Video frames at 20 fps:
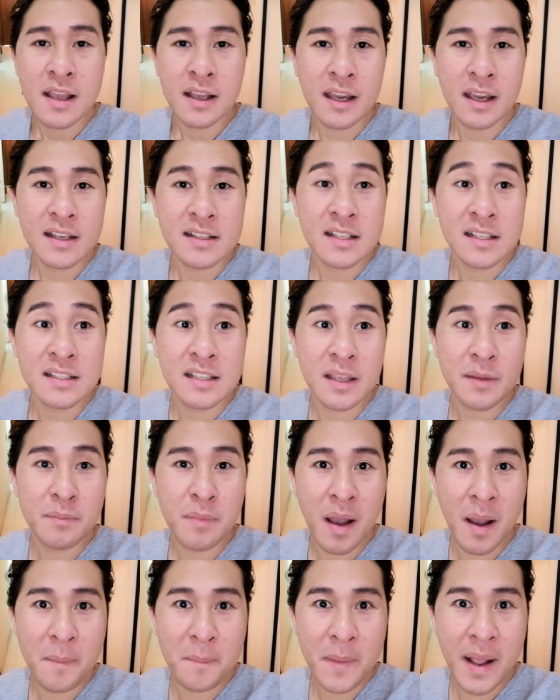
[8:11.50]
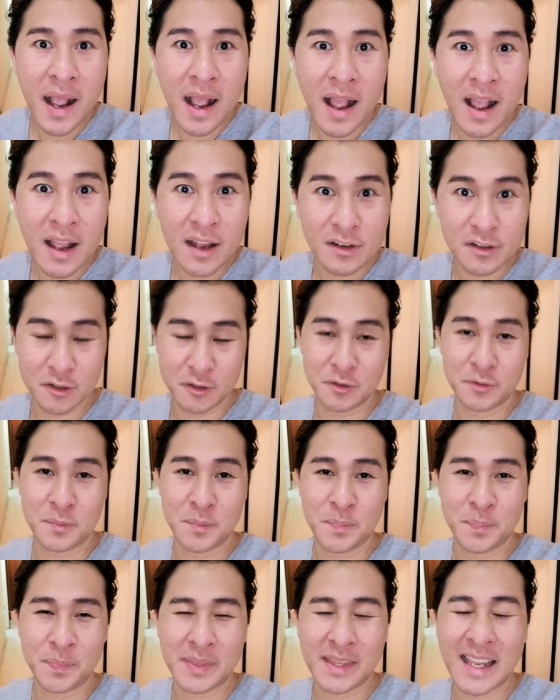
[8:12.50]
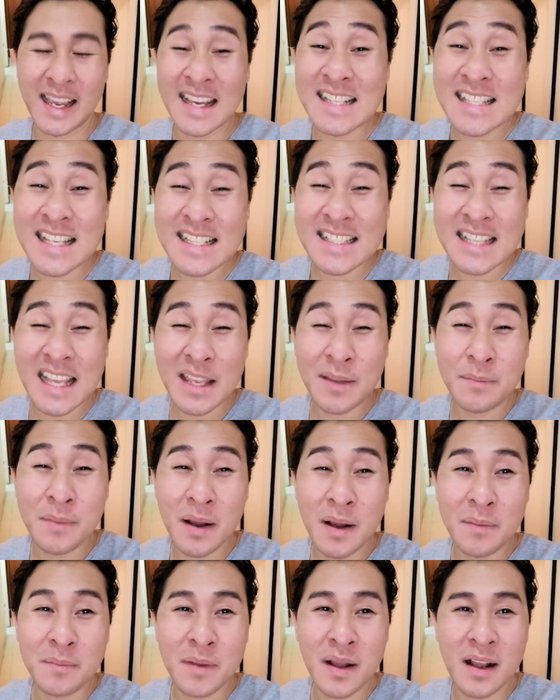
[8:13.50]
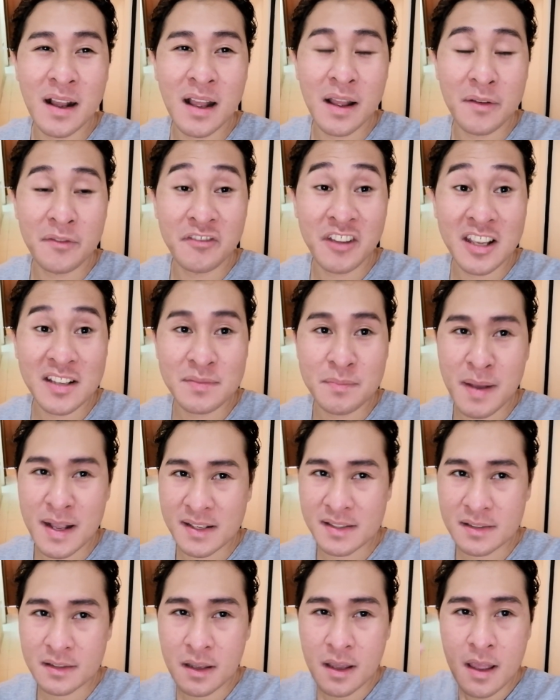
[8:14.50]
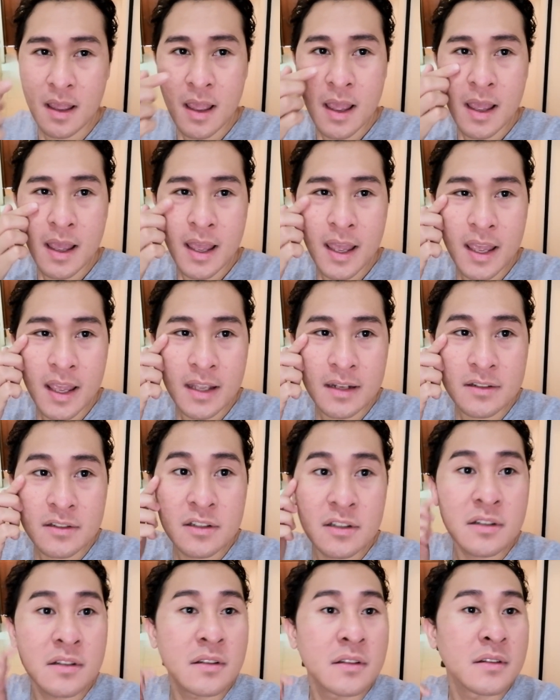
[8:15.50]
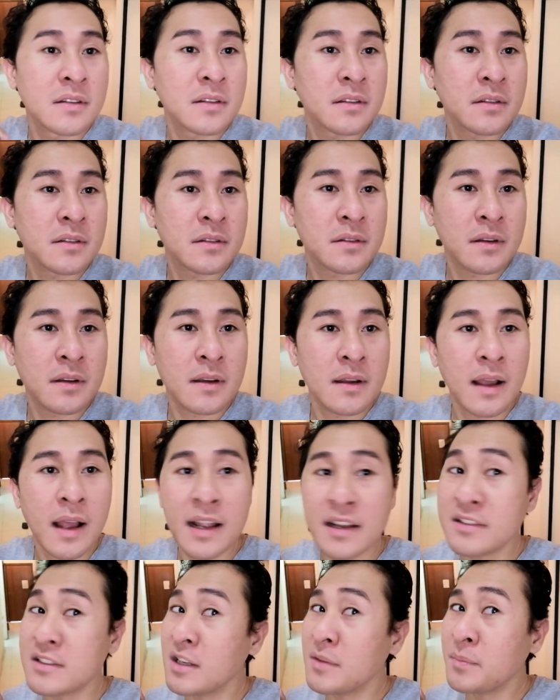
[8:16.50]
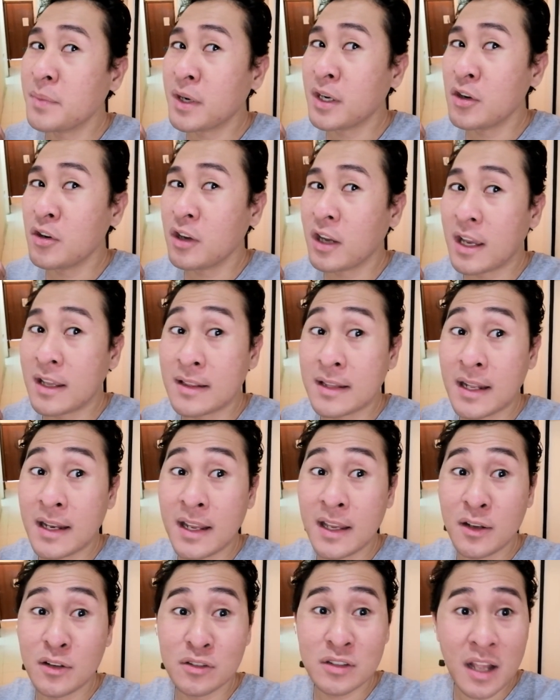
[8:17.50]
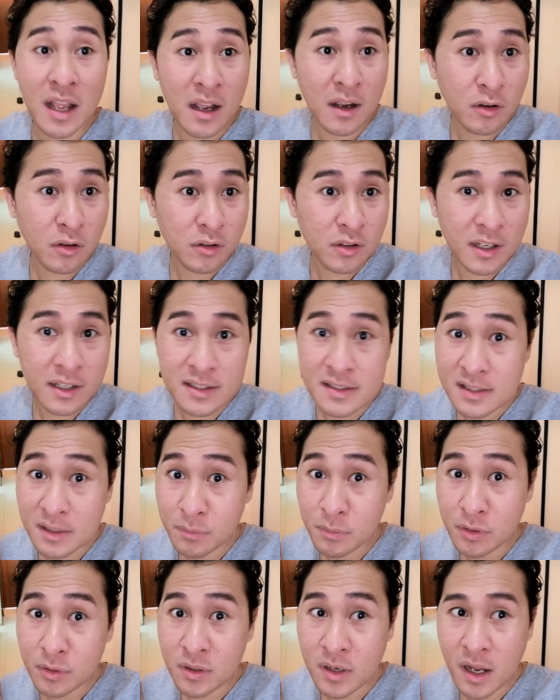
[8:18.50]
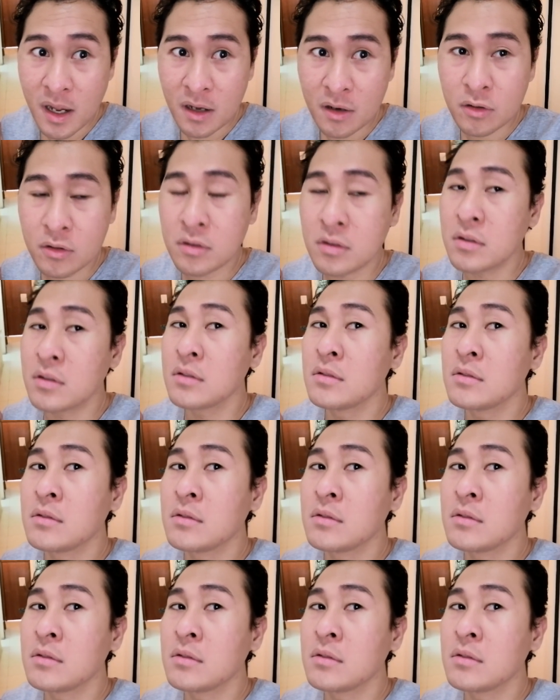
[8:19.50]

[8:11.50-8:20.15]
kaysa sa ibang mga ano, kaysa sa ibang mga face mask. And, andyan pa rin, oh, kahit naligo na ako, nagsabon na ako,